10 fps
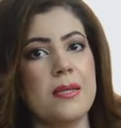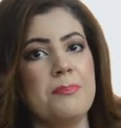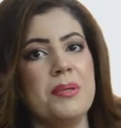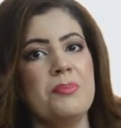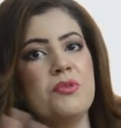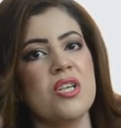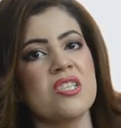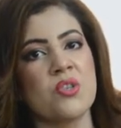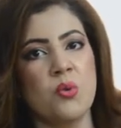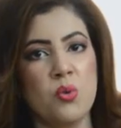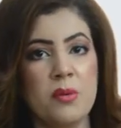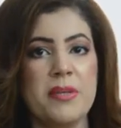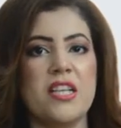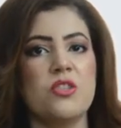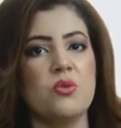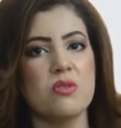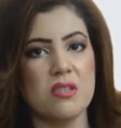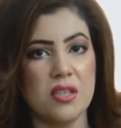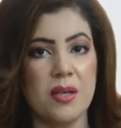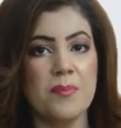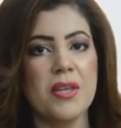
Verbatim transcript: तब भी पूरा स्कूल मेरा दोस्त था